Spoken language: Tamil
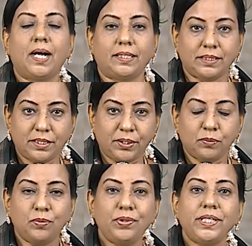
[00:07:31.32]
கத்தருடைய
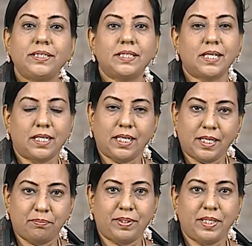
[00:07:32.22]
ஊழியத்துக்காக
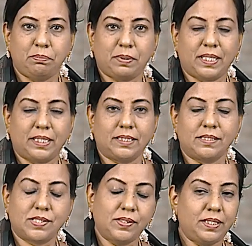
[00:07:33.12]
அர்ப்பணிப்பாங்க
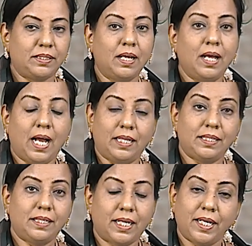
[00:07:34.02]
ஸோ இந் அந்த
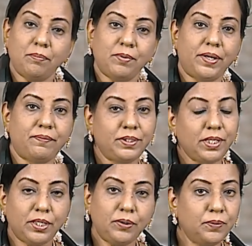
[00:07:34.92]
நடைமுறை வந்து
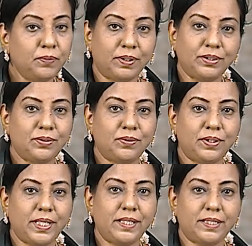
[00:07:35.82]
இன்னும் வந்து
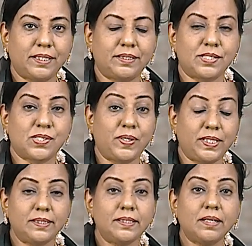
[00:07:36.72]
கொண்டே இருக்கிறது ஸோ
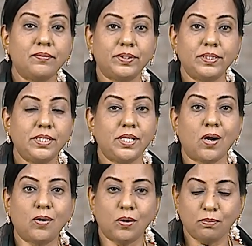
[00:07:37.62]
இதுதான் வந்து
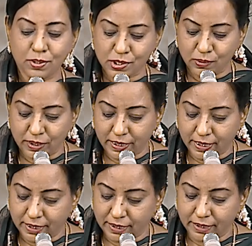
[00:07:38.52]
யாக்கோபு
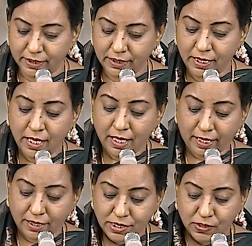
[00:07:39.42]
சொல்கிறாரு
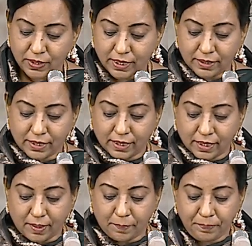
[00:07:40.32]
என்ன சொல்கிறாருனாக்கா